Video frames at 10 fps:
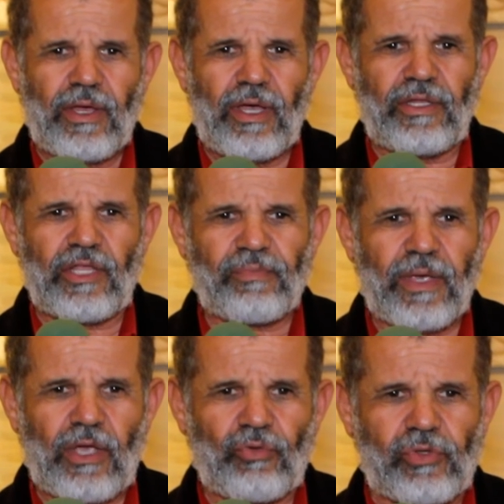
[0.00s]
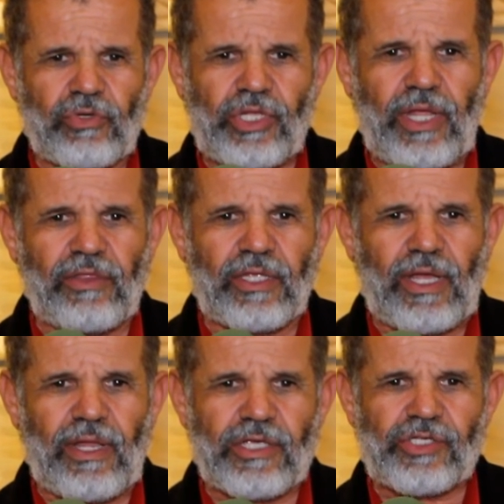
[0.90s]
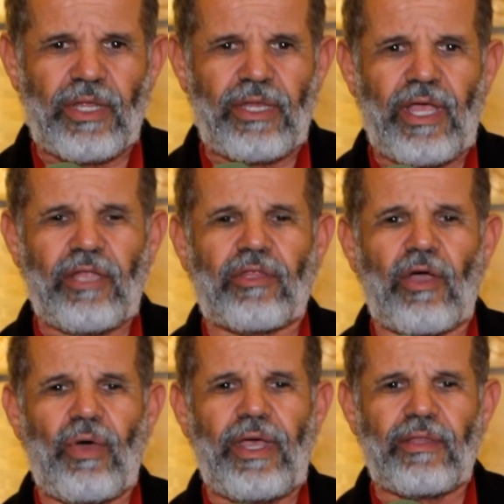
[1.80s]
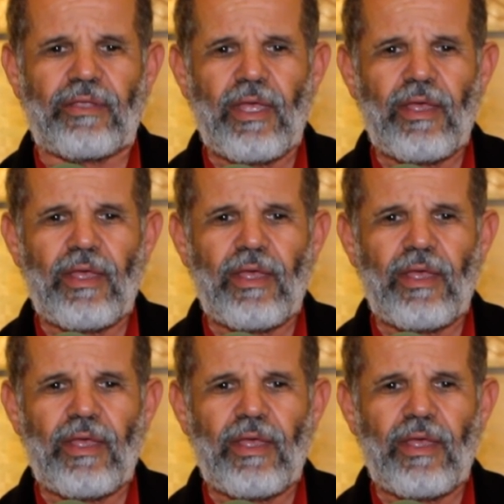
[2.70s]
هاد الناس ما كيوصلوش لعندك علاش لان حتى واحد